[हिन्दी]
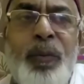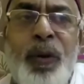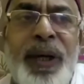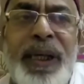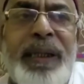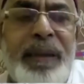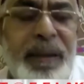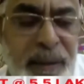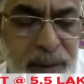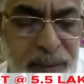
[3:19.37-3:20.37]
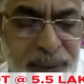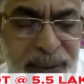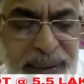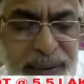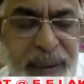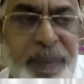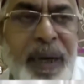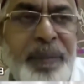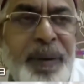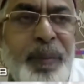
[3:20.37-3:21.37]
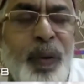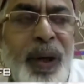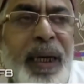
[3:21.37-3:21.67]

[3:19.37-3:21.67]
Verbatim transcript: आज ये लोग प्रोटेस्ट मस्जिद के बारे में भी